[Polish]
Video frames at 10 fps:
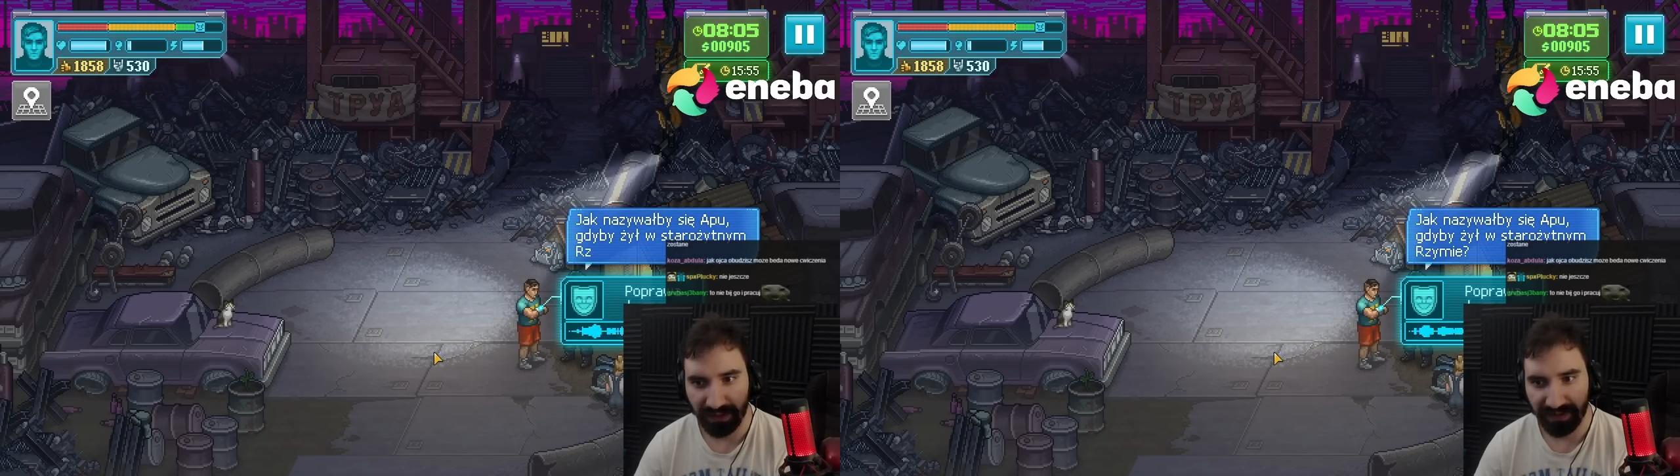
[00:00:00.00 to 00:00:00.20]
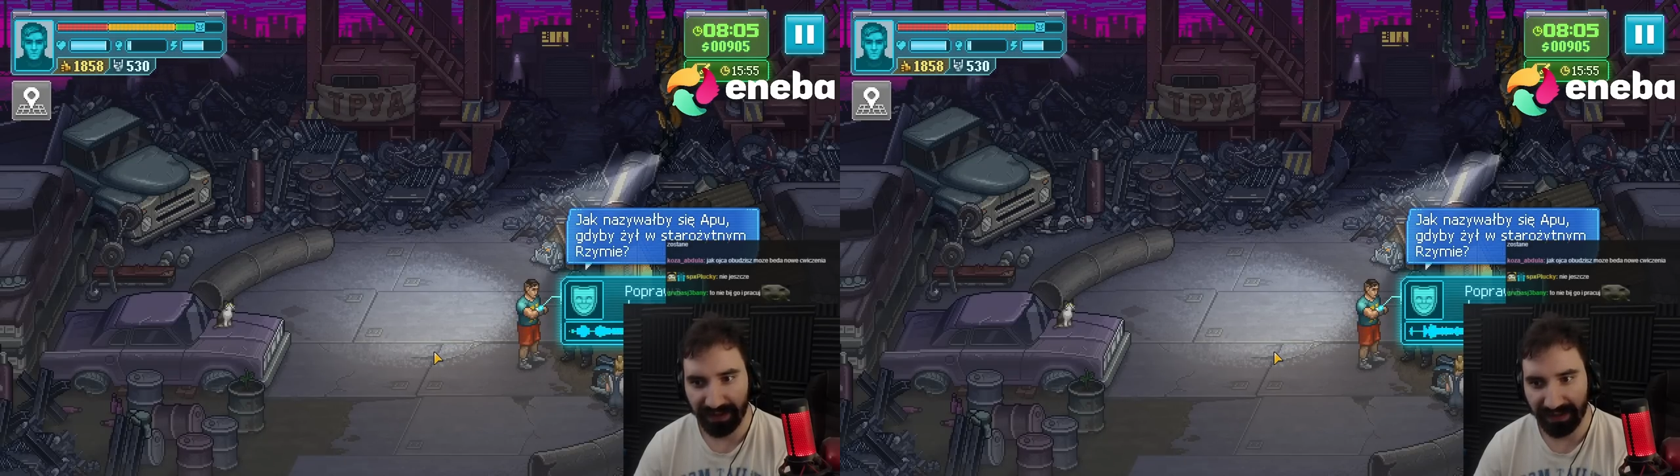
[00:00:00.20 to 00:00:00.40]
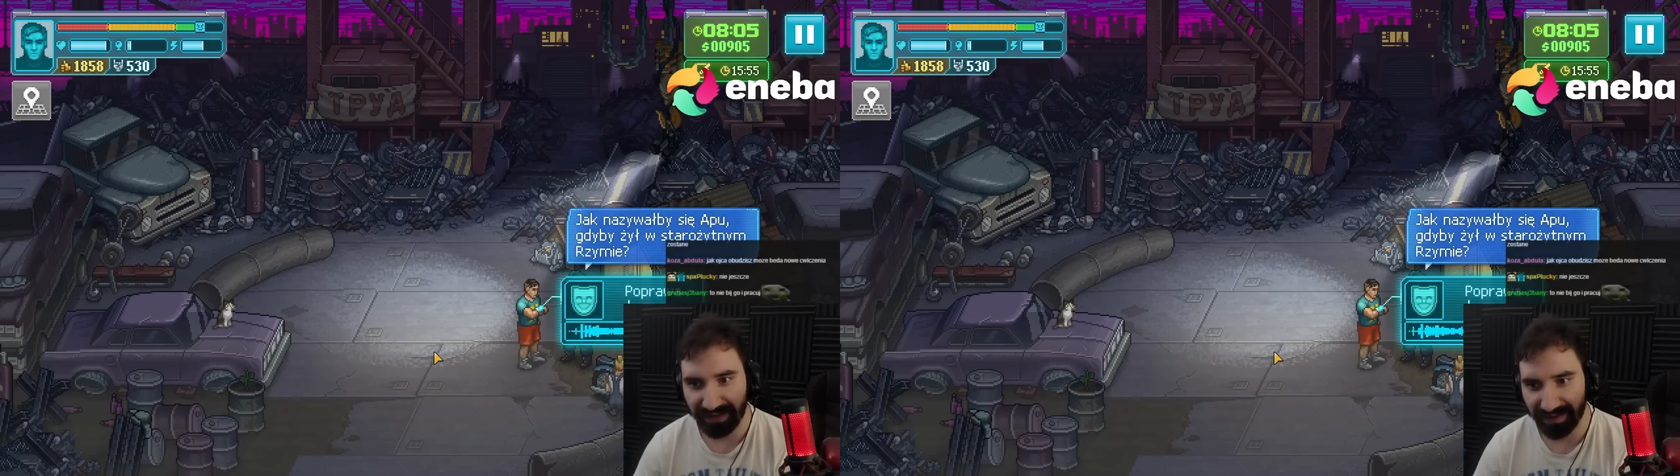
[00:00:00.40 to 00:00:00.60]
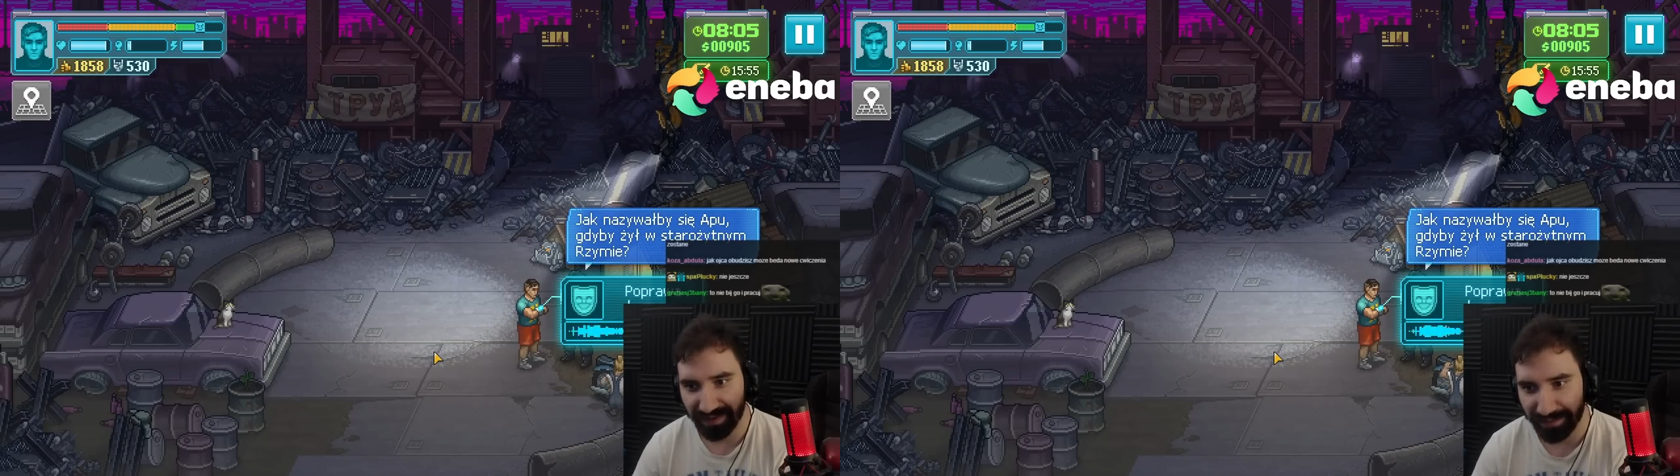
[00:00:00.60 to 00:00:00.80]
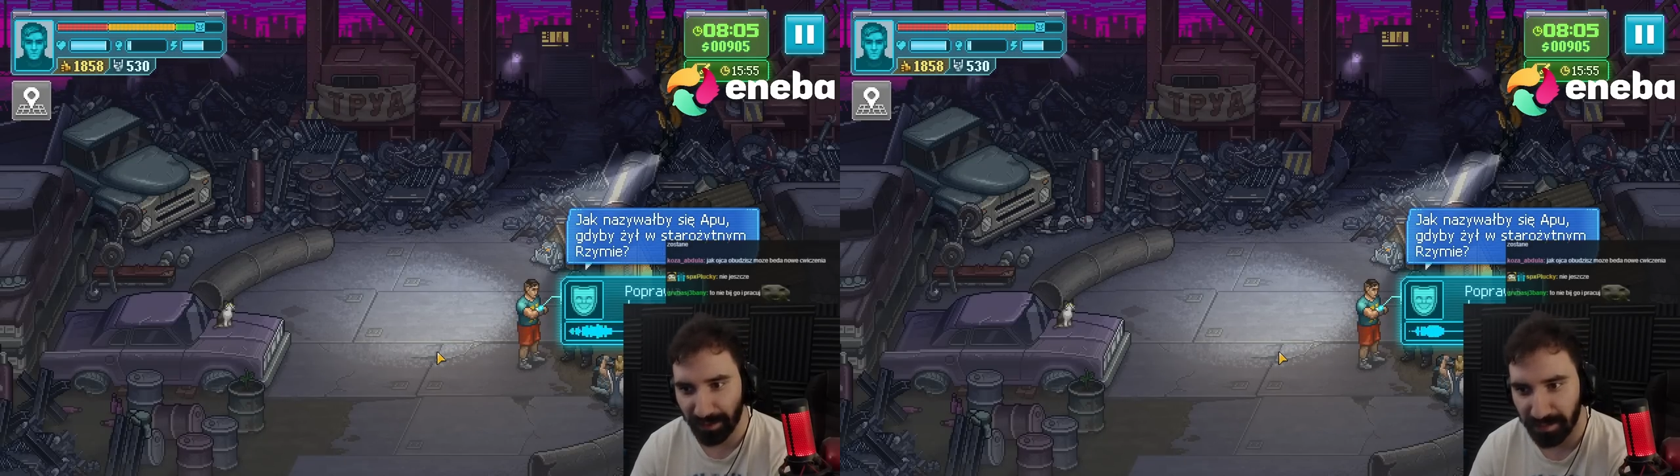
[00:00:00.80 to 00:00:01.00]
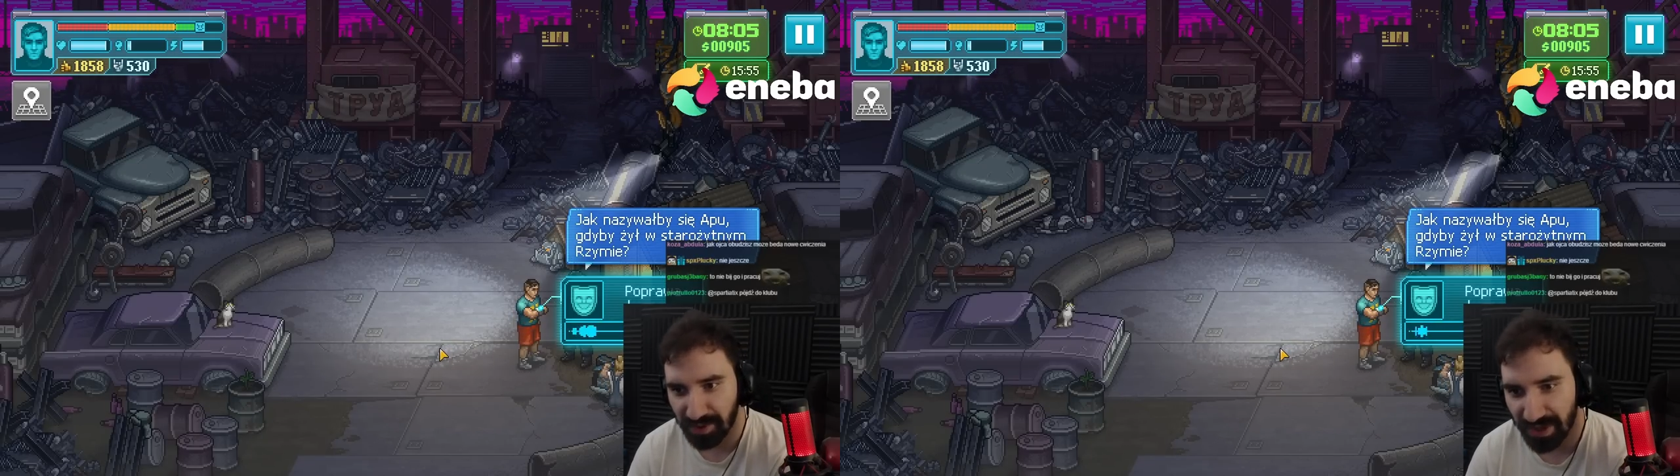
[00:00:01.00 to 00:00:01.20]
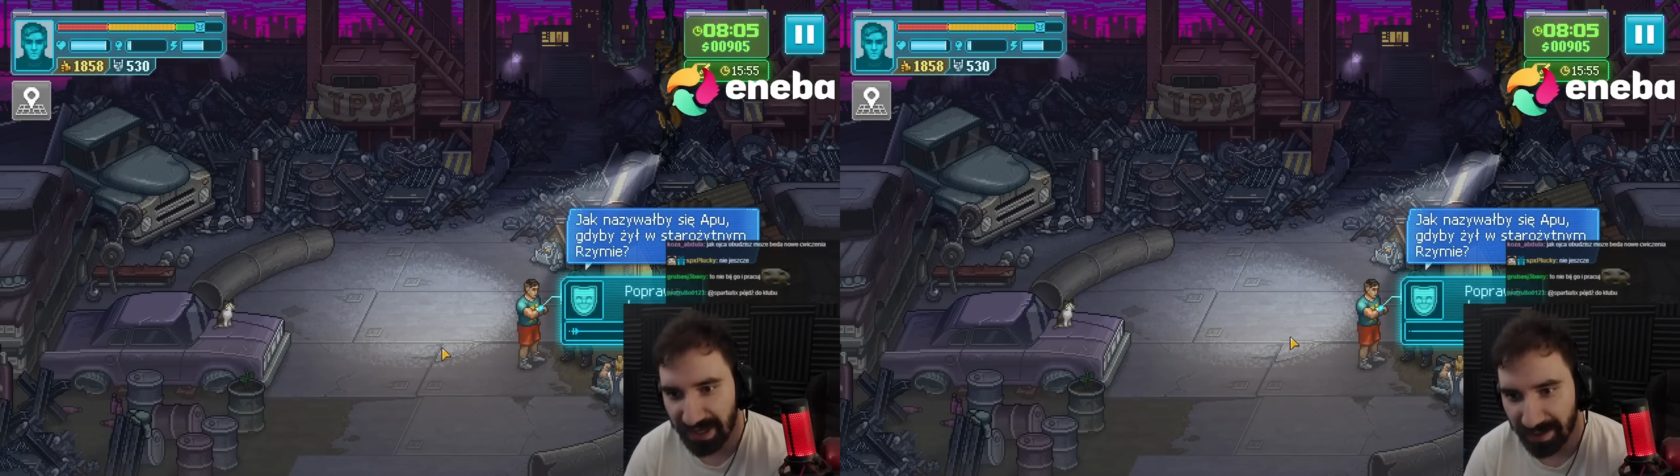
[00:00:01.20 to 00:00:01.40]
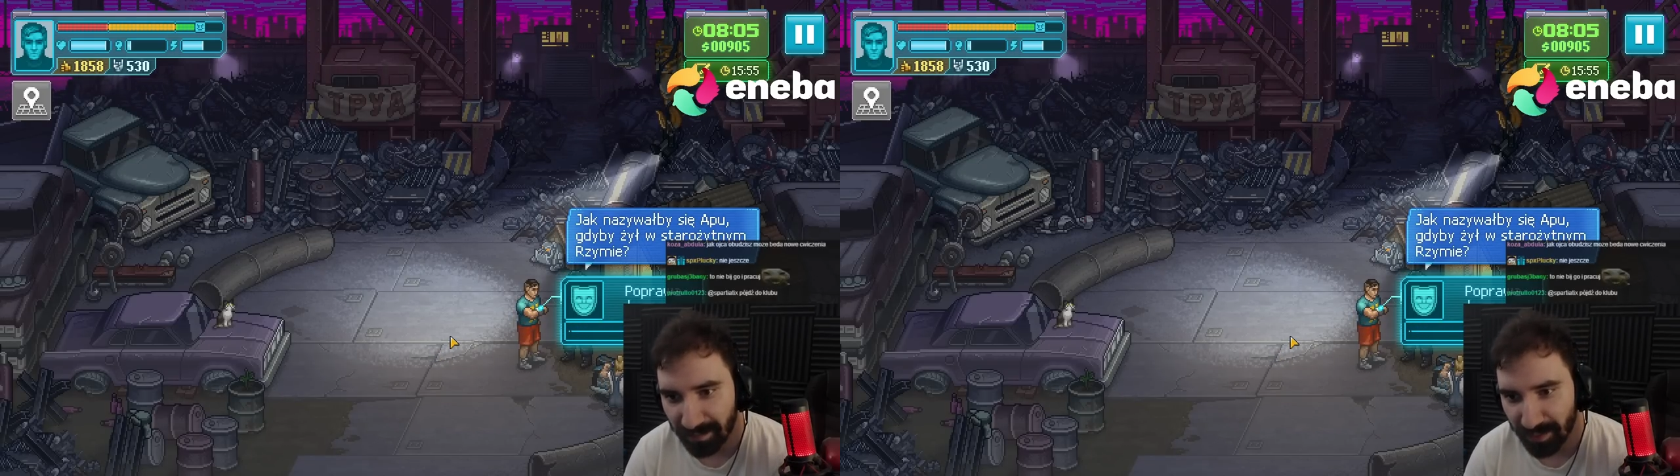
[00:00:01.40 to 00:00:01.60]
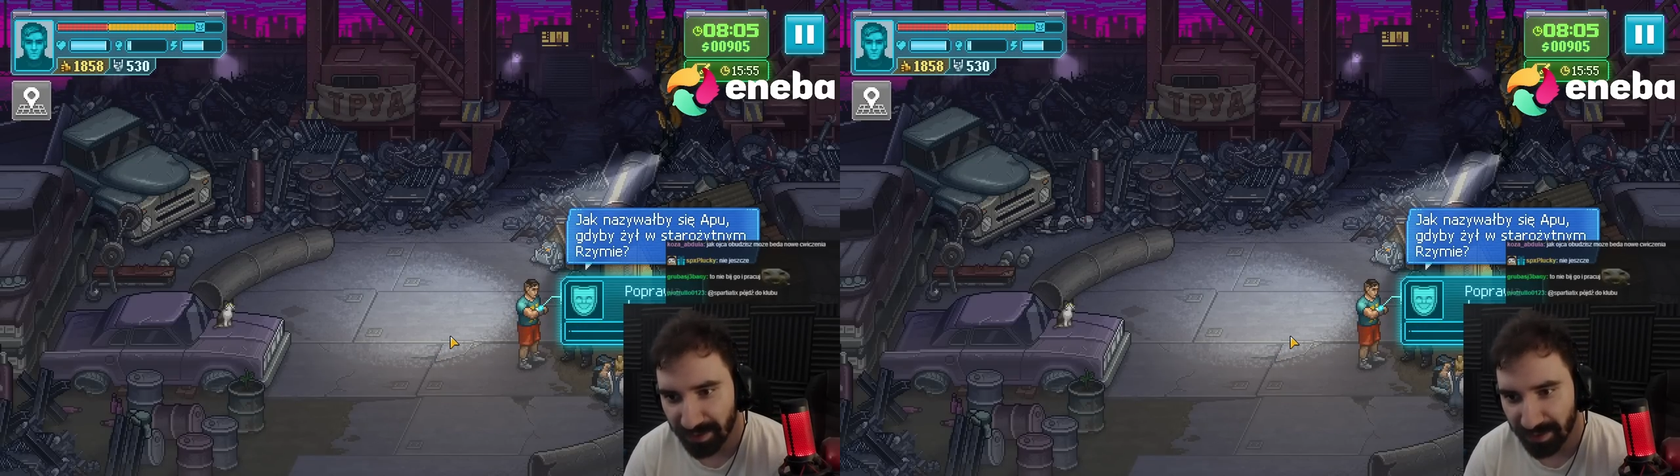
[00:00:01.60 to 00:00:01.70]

Jak nazywałby się Apu,